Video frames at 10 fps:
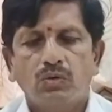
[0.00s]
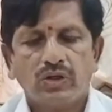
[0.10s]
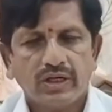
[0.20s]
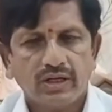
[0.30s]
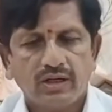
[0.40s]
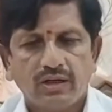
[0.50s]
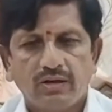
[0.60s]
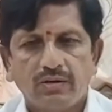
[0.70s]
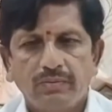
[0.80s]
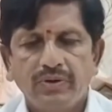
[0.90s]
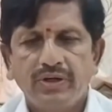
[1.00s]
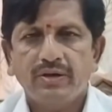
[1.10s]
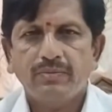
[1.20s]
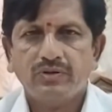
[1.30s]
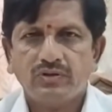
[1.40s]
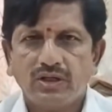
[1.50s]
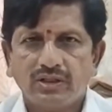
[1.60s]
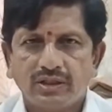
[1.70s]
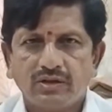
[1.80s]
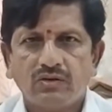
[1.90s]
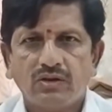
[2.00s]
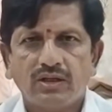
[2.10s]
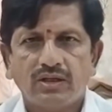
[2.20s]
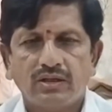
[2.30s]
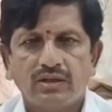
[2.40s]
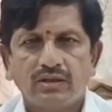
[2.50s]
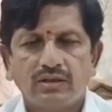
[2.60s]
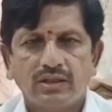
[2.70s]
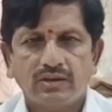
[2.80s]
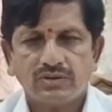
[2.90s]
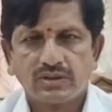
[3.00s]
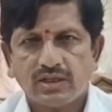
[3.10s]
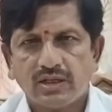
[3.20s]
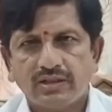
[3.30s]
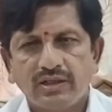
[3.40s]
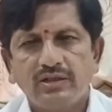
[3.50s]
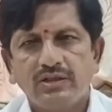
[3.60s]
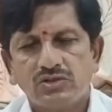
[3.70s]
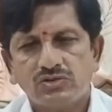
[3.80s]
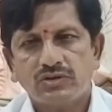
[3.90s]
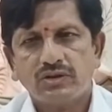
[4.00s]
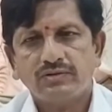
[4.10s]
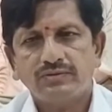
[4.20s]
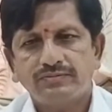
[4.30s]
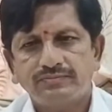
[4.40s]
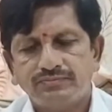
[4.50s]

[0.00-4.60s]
ముఖ్యంగా మీడియా మిత్రులందరికీ కూడా నా నమస్కారాలు తెలియజేస్తున్నాను